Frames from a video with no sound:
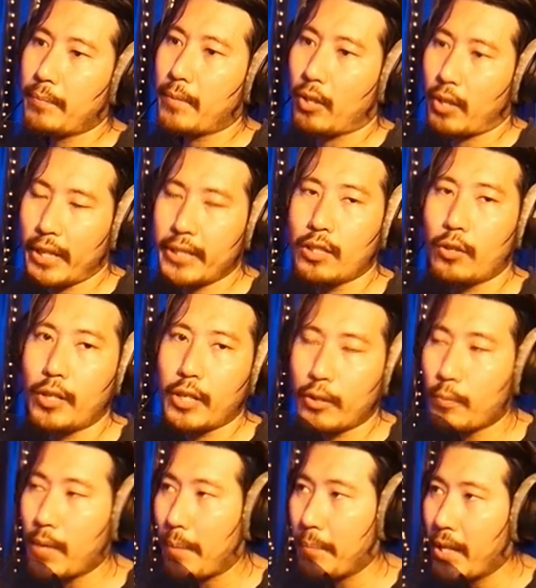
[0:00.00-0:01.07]
mà có lẽ nhiều người
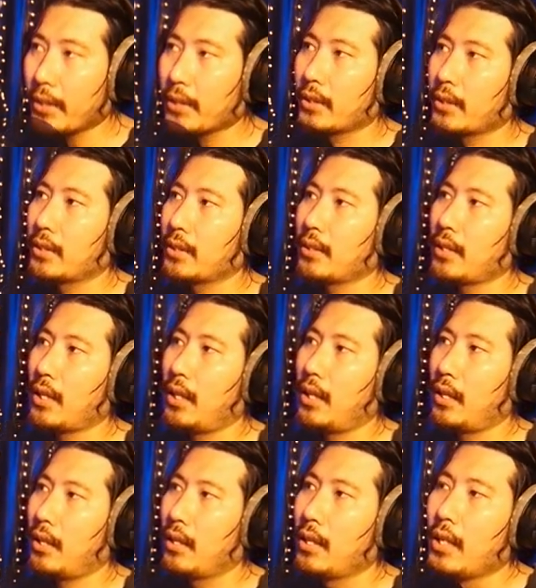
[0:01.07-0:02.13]
cũng đã biết uh,
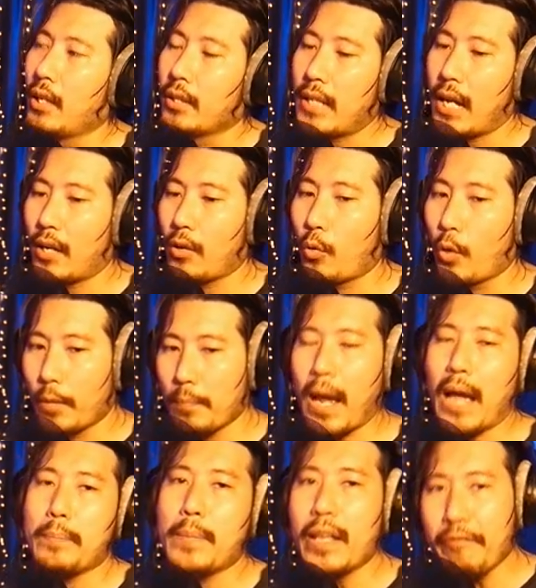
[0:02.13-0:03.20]
đang khuyến mại
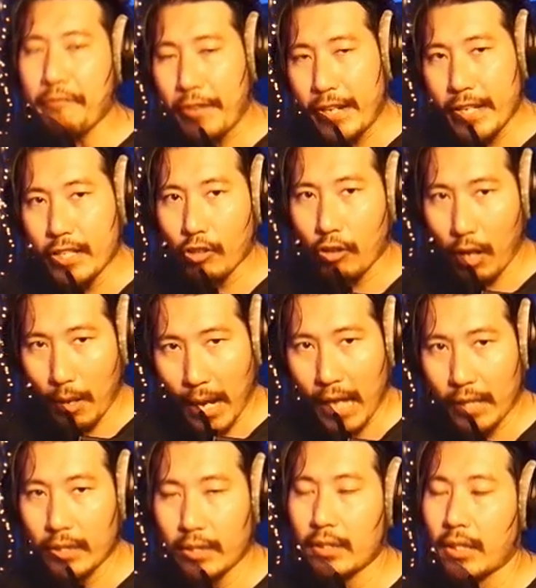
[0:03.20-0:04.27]
miễn phí cho các bạn
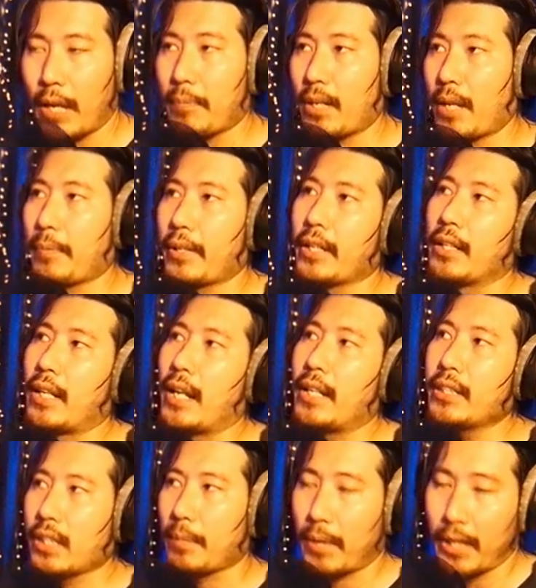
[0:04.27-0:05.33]
cái plugin là
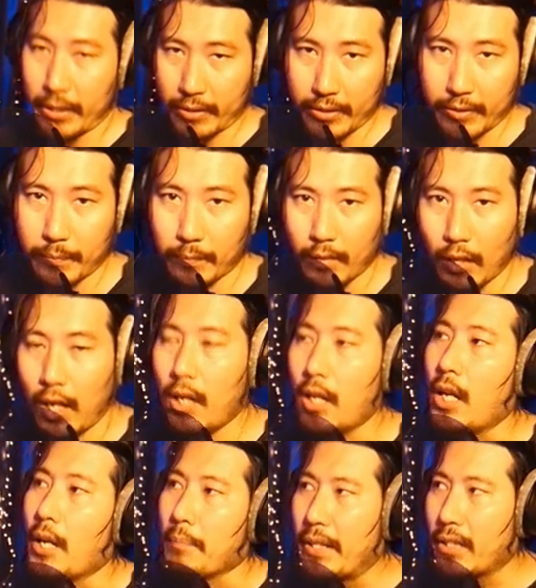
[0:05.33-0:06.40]
Little Palette. Đó,
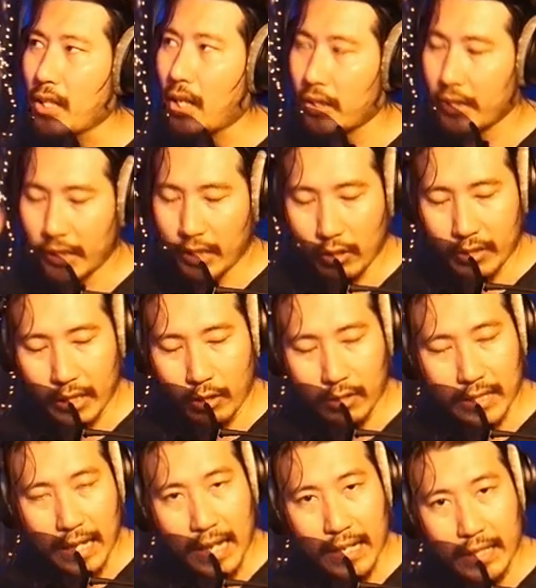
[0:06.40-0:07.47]
bình thường thì nó sẽ có
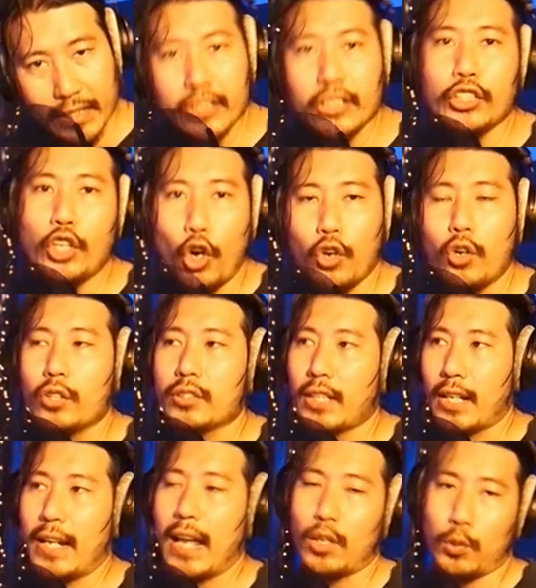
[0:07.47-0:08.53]
giá là 99 đô, rất là
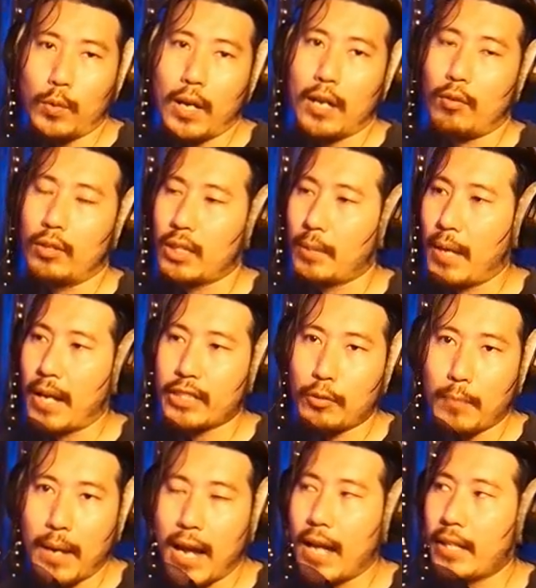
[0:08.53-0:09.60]
đắt đúng không ạ? Khoảng tầm 2 triệu
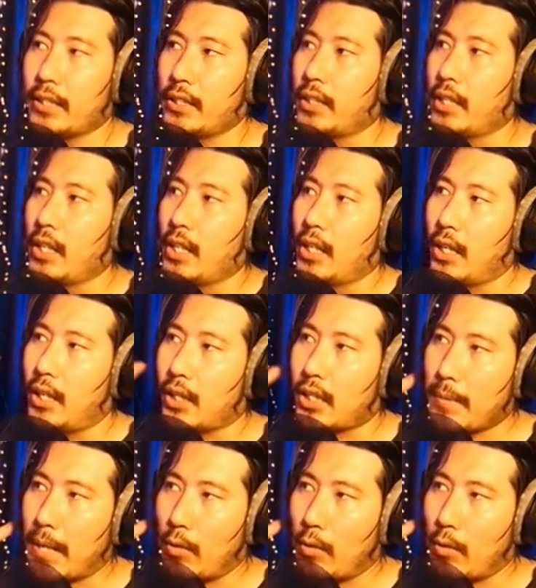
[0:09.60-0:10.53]
3 thì uh, các bạn